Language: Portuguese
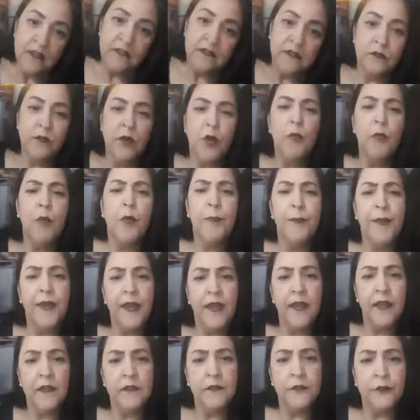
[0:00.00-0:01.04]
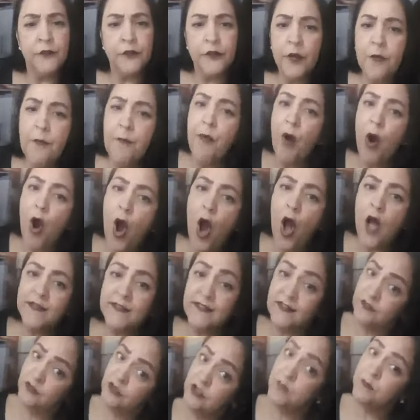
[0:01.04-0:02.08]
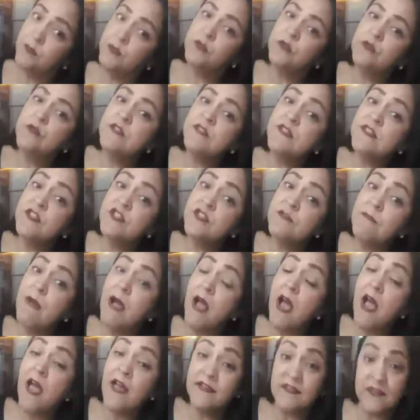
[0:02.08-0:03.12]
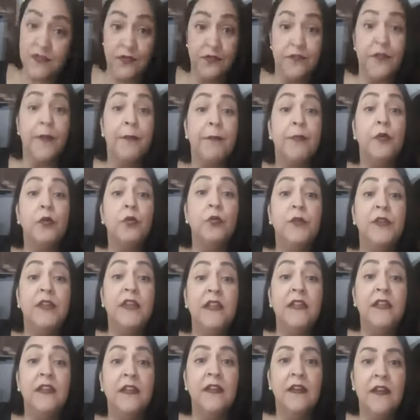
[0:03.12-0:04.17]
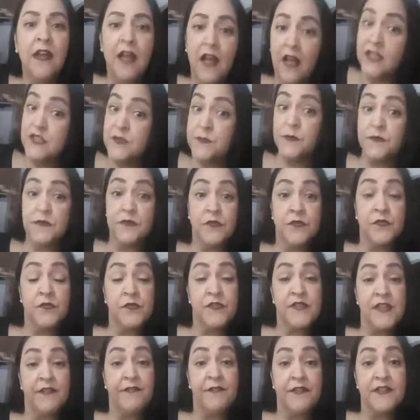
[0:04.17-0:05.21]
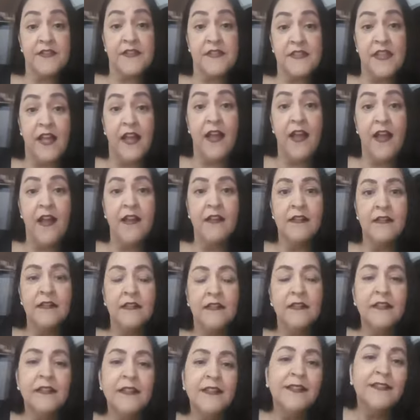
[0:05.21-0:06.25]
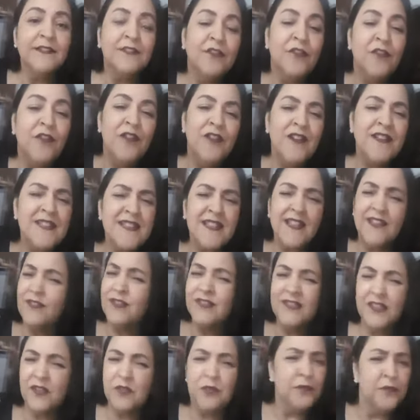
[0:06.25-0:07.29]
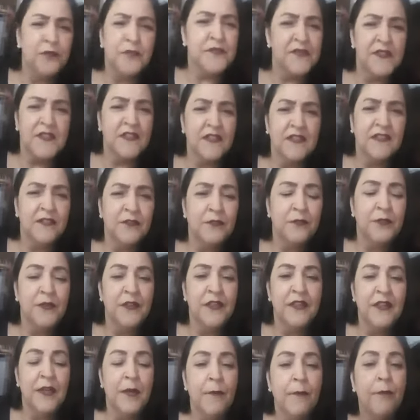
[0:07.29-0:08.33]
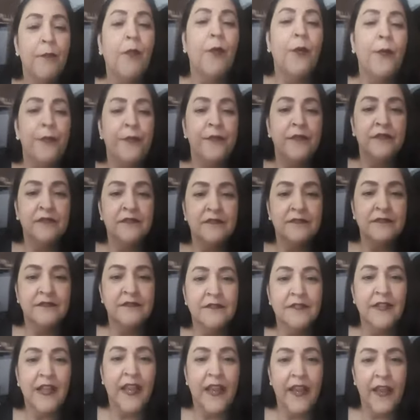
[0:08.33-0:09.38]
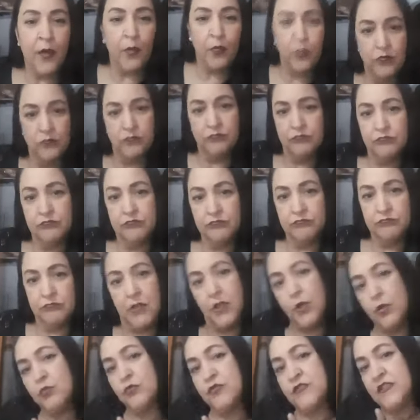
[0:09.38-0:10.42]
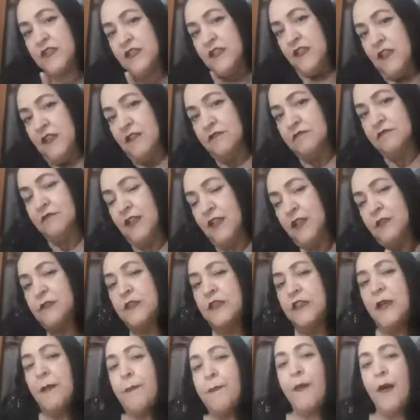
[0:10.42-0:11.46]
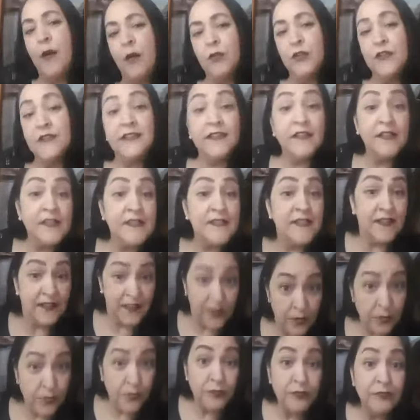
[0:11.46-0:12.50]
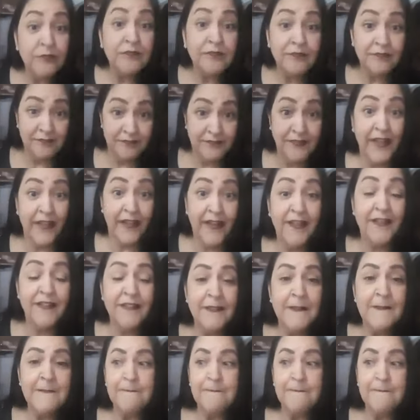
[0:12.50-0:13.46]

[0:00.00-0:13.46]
não é o momento, não bota, tu já botou coisa demais, tu vai poluir, as pessoas vão se afastar. Nossa, quanta confusão. Bom, eu, euzinha, eu Ana Paula, tem que ser eu, né?